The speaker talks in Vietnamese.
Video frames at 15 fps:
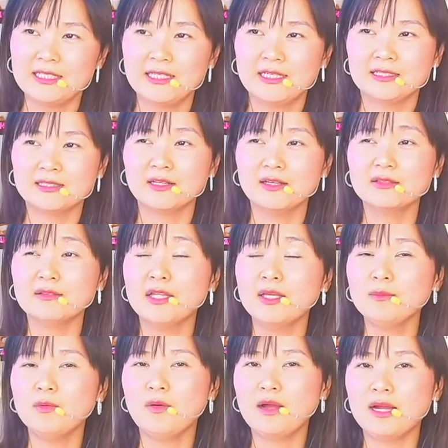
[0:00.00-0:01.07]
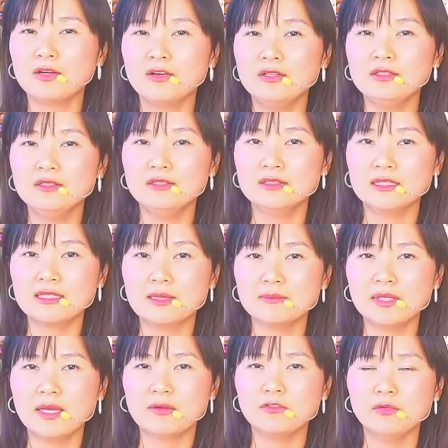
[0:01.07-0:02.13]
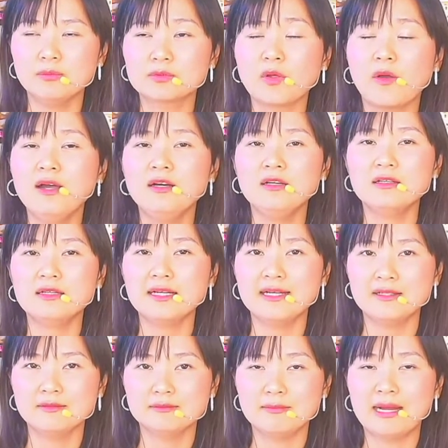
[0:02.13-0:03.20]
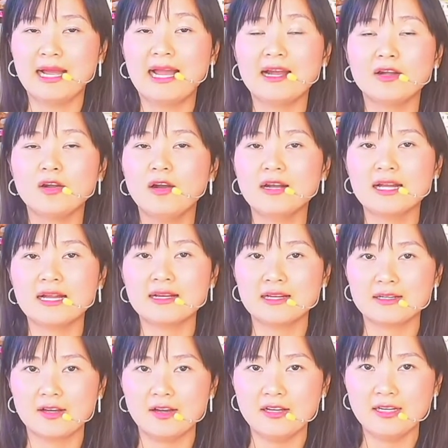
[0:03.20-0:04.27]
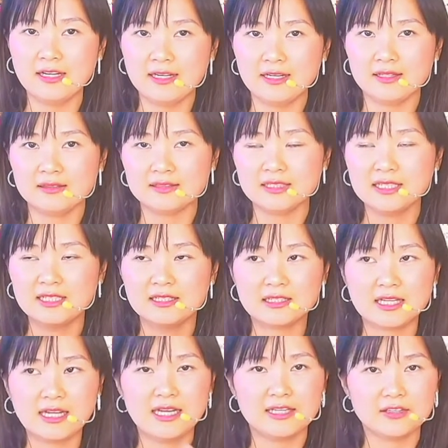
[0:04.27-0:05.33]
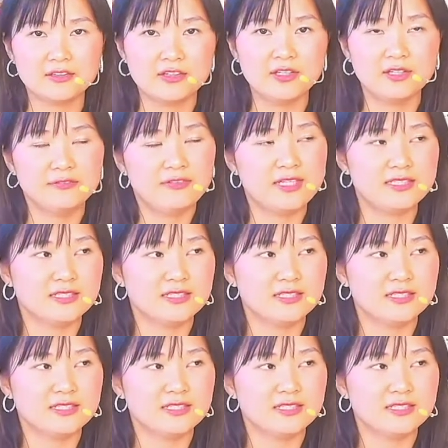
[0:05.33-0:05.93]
đừng có tím hoa có hương để cảm thấy hạnh phúc tỏa hương ra bạn có khả năng đó ha tài the universe